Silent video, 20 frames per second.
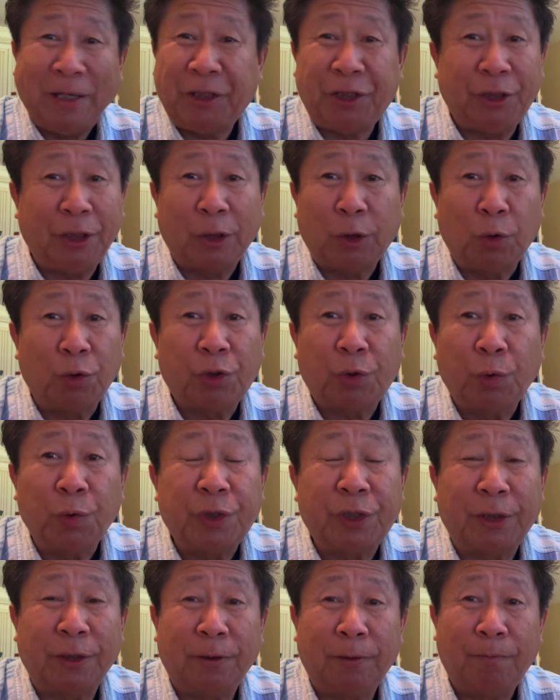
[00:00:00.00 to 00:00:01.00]
chỉ là tu số
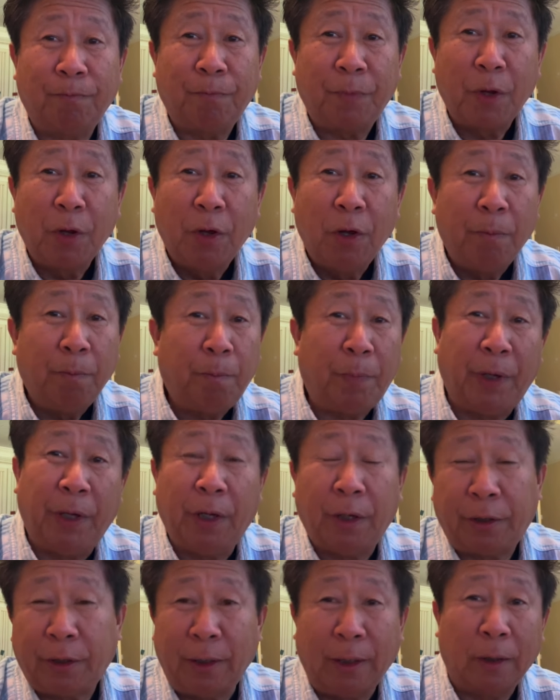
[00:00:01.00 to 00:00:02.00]
sự
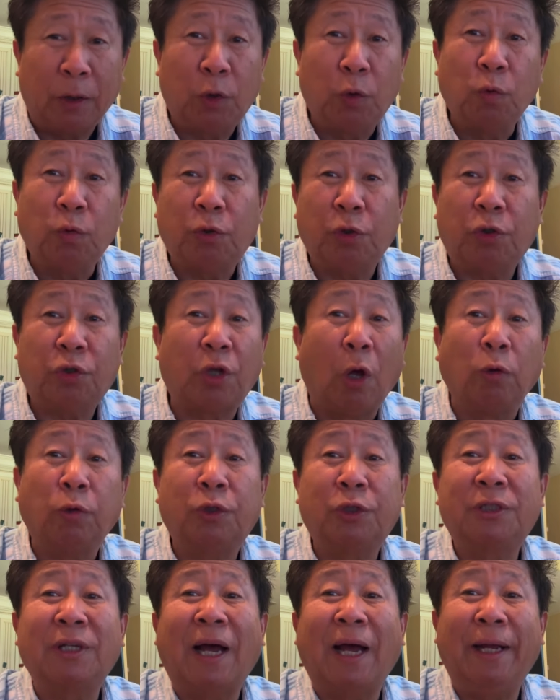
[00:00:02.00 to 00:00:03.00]
là cho là tu cứ tàu
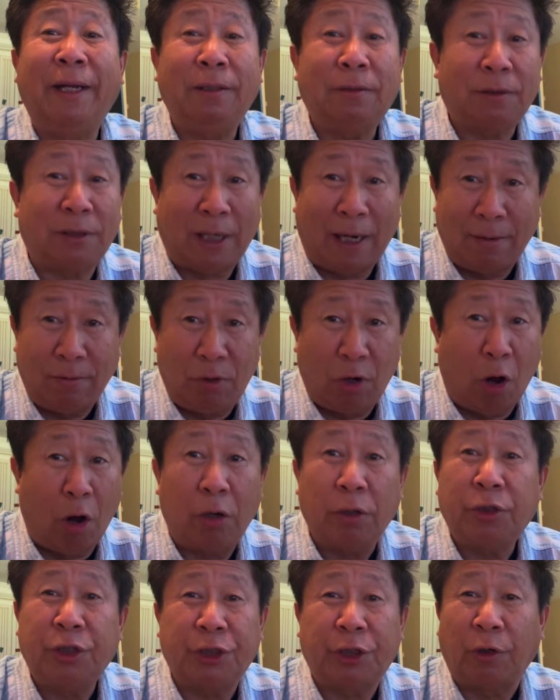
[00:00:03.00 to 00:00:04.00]
sai sáng
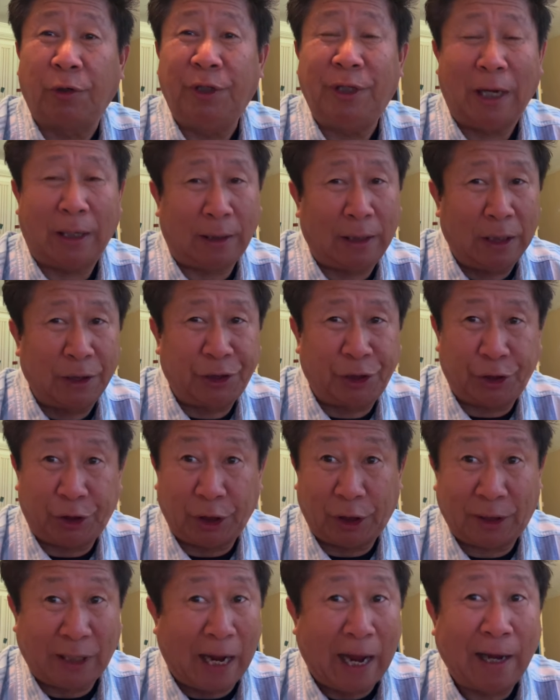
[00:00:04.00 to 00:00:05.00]
nó tàu dạng lăng chỉ
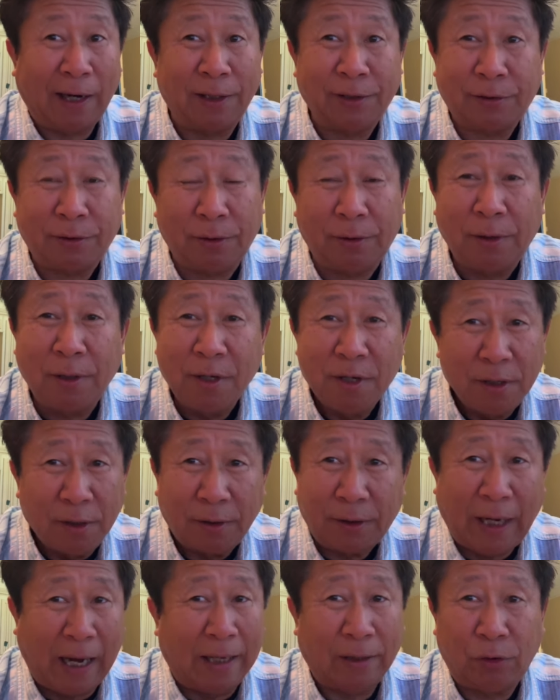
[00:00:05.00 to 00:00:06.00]
chỉ thẳng lên sư
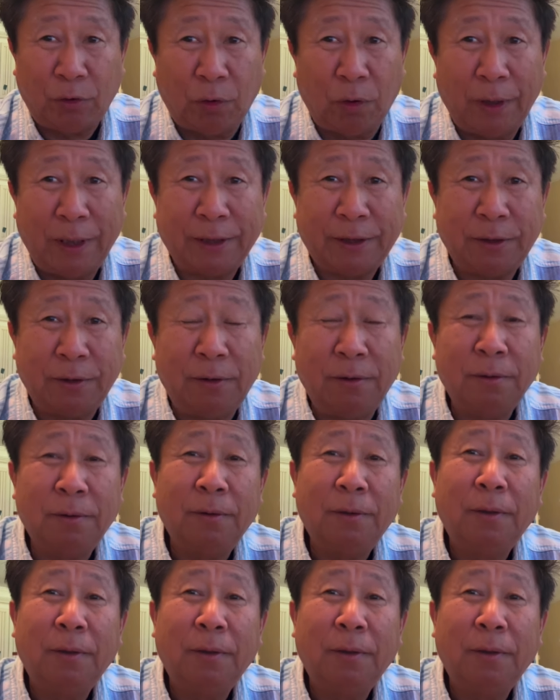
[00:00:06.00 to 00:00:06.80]
thẳng to lên sư